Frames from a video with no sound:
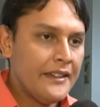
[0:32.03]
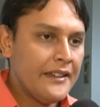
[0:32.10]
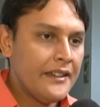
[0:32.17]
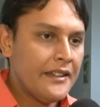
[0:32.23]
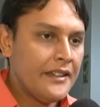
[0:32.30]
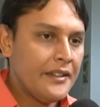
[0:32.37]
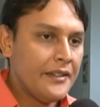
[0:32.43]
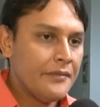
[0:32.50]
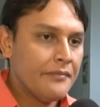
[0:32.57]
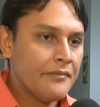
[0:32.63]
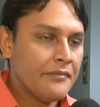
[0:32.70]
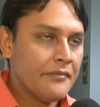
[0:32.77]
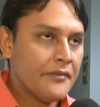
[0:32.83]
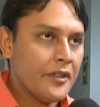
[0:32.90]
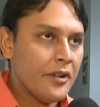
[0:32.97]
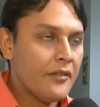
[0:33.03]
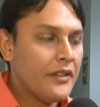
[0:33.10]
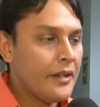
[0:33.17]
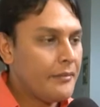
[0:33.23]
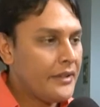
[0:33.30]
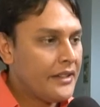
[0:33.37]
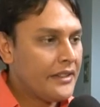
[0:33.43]
Em,
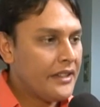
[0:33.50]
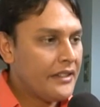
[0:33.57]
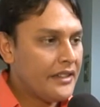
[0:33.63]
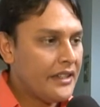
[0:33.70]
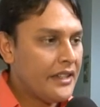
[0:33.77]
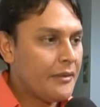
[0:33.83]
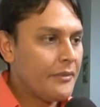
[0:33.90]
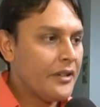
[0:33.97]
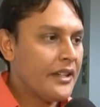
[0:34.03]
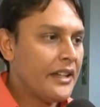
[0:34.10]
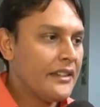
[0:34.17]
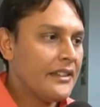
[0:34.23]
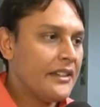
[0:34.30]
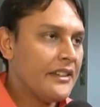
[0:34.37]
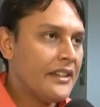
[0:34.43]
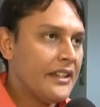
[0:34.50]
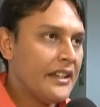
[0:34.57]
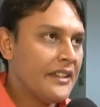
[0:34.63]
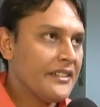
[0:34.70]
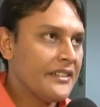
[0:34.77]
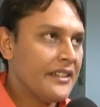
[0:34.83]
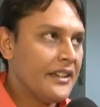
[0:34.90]
obviamente tenemos que
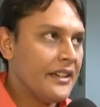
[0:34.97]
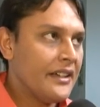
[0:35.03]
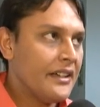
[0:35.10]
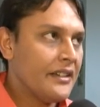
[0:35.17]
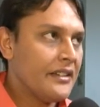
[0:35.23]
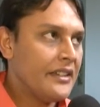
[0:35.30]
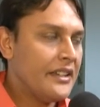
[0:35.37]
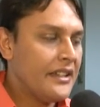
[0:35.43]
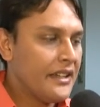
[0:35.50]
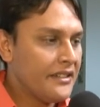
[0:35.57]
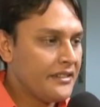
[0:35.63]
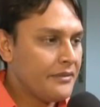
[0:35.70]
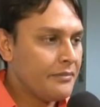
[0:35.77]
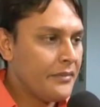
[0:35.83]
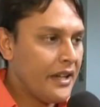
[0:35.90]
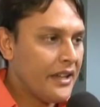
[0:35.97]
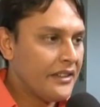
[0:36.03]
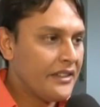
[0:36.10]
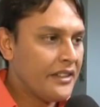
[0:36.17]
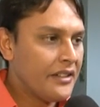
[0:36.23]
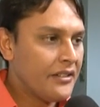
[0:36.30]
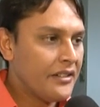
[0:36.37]
atender hasta días
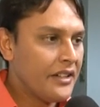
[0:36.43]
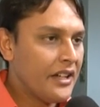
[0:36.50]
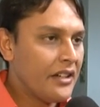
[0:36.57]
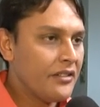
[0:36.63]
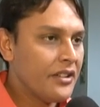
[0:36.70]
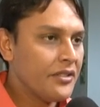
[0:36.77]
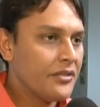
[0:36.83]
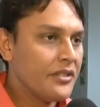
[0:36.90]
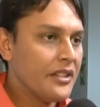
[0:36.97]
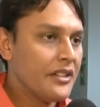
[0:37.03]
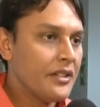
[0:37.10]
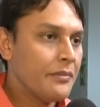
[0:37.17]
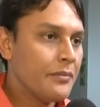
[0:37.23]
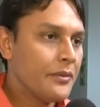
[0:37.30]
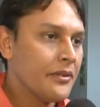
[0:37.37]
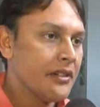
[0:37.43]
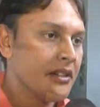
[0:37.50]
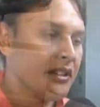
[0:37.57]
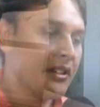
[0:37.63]
anteriores a los estudiantes porque